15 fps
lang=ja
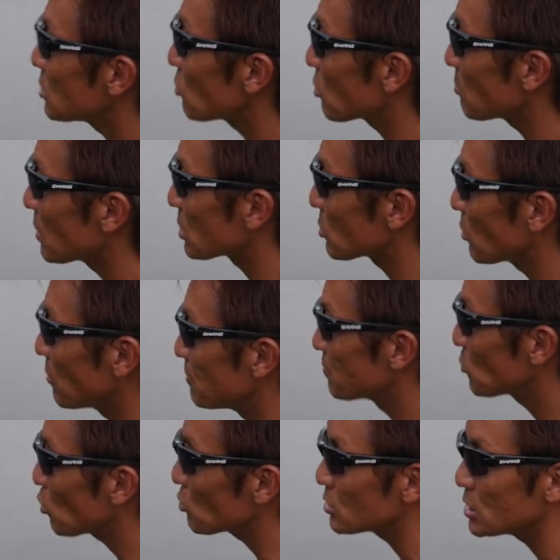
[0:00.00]
にしときましょう
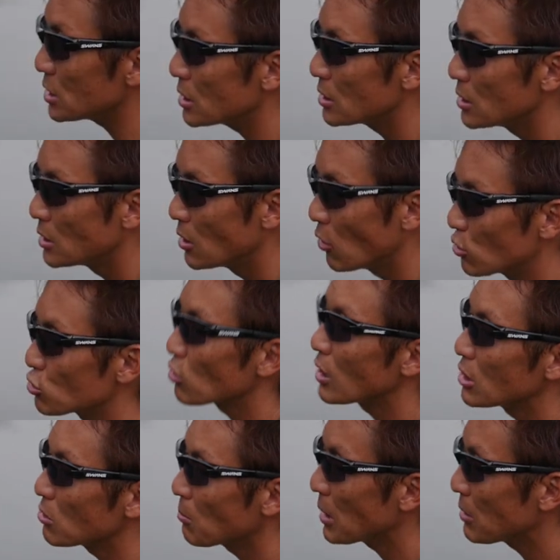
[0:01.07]
特に細
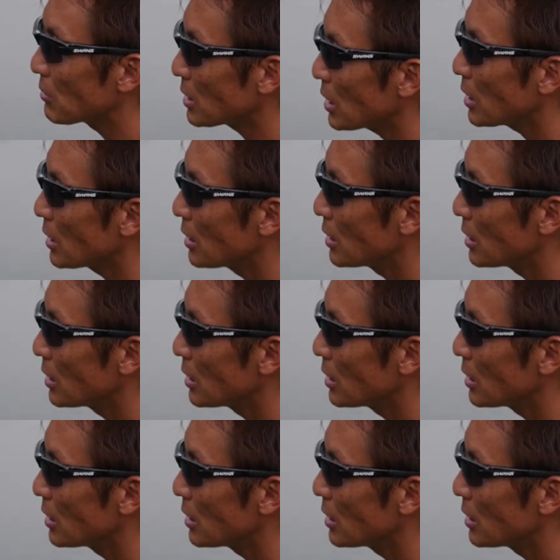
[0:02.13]
ラインの場合はね